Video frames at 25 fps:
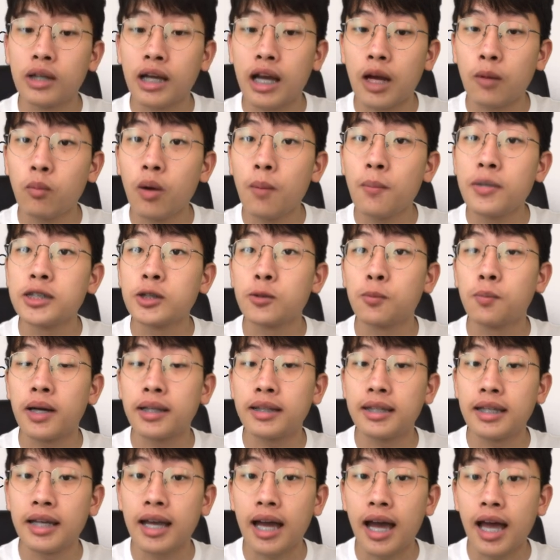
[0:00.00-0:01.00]
นะครับ ว่ามีสมบั
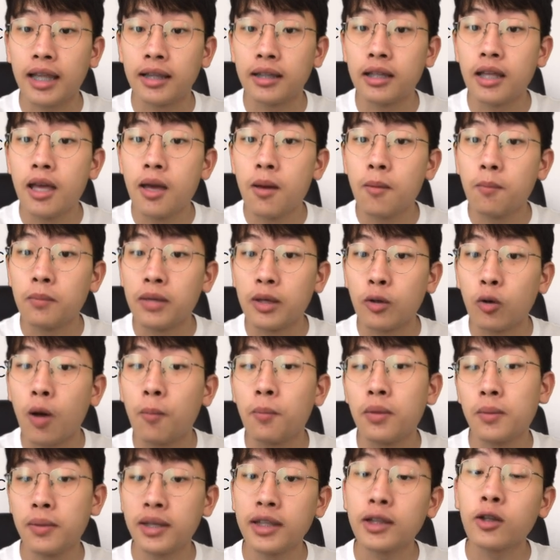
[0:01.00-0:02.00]
ติในการมีความ
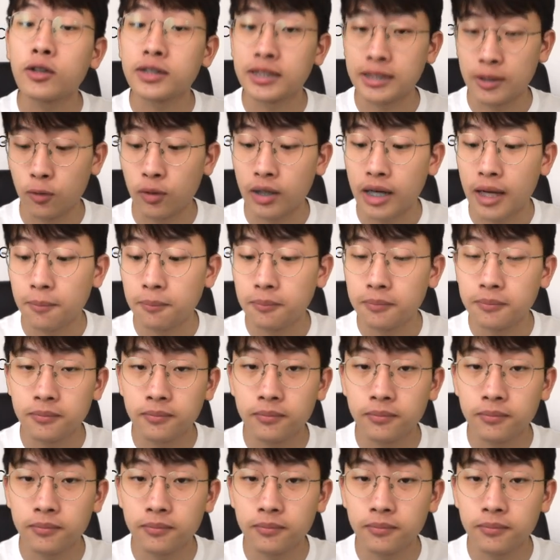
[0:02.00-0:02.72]
เป็นพิษต่อเซลล์ครับ